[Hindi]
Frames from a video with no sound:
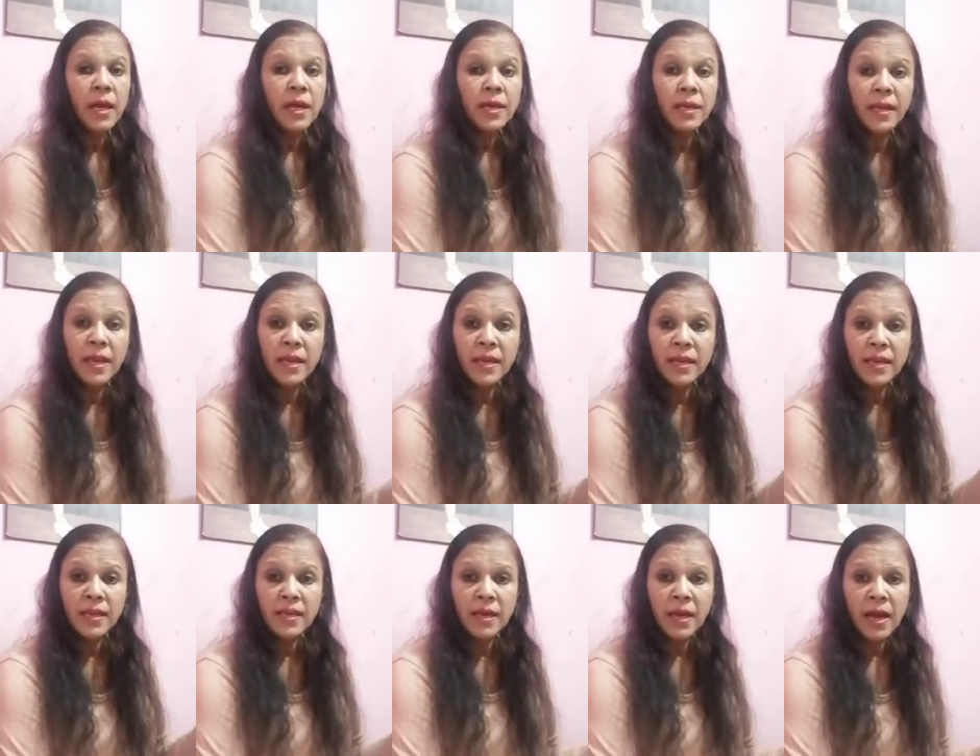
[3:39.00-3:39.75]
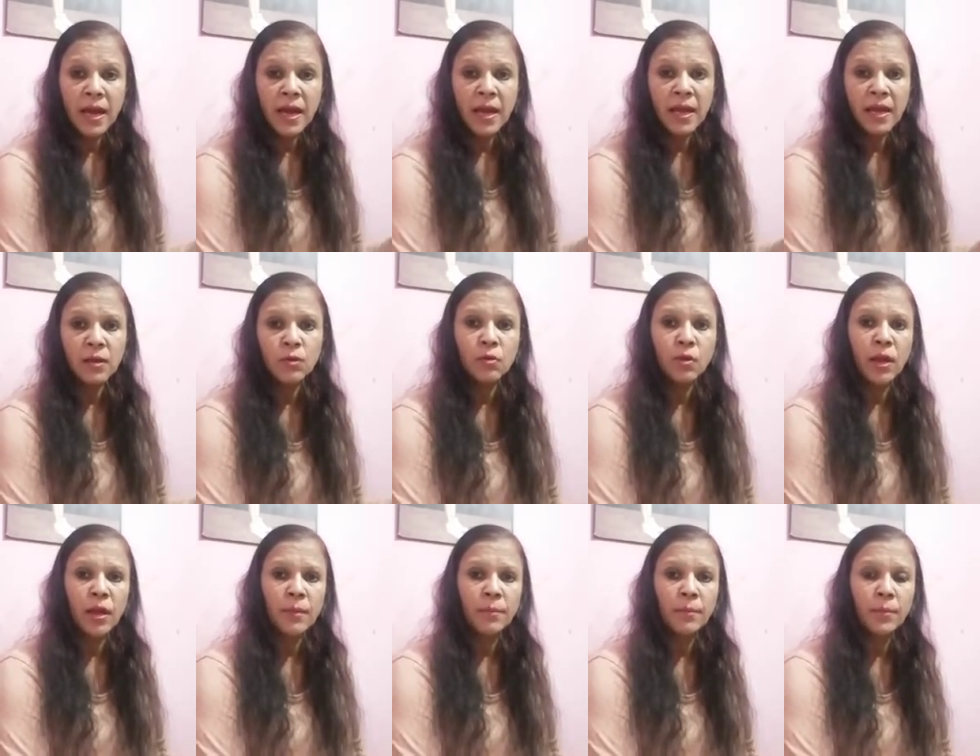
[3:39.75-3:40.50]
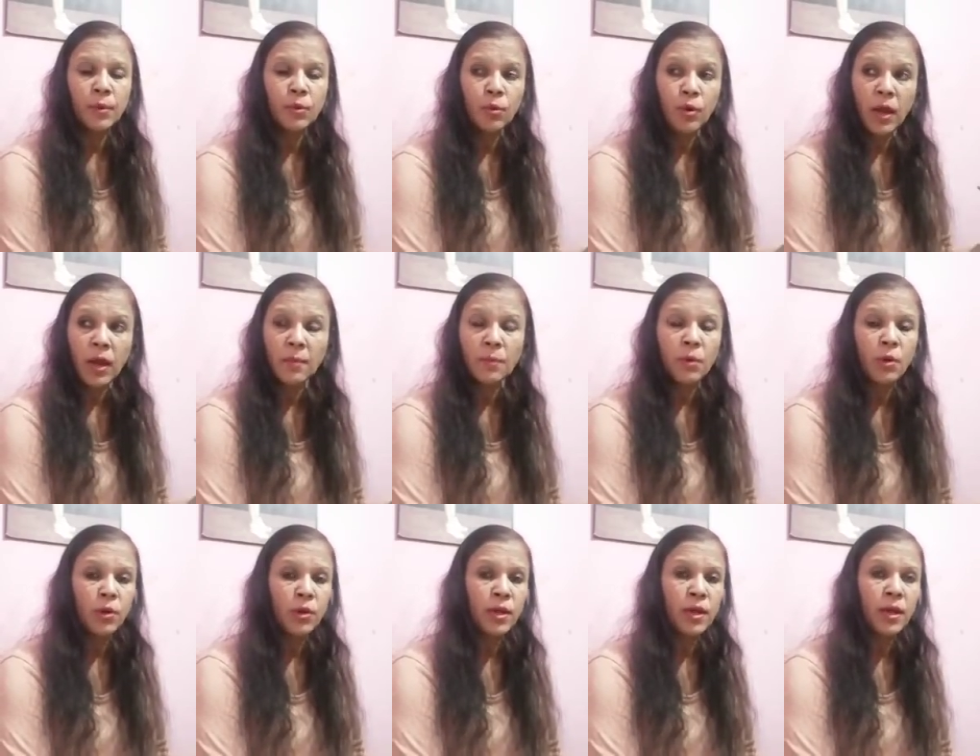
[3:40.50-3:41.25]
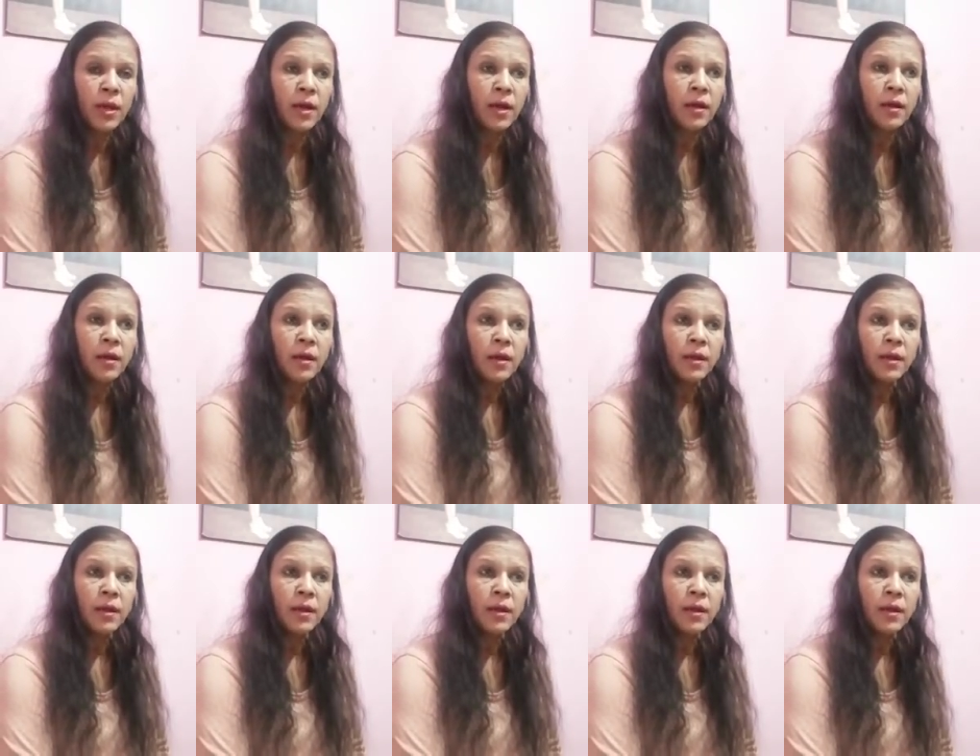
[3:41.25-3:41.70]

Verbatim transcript: यही रहा है गुलाम गुलाम होने का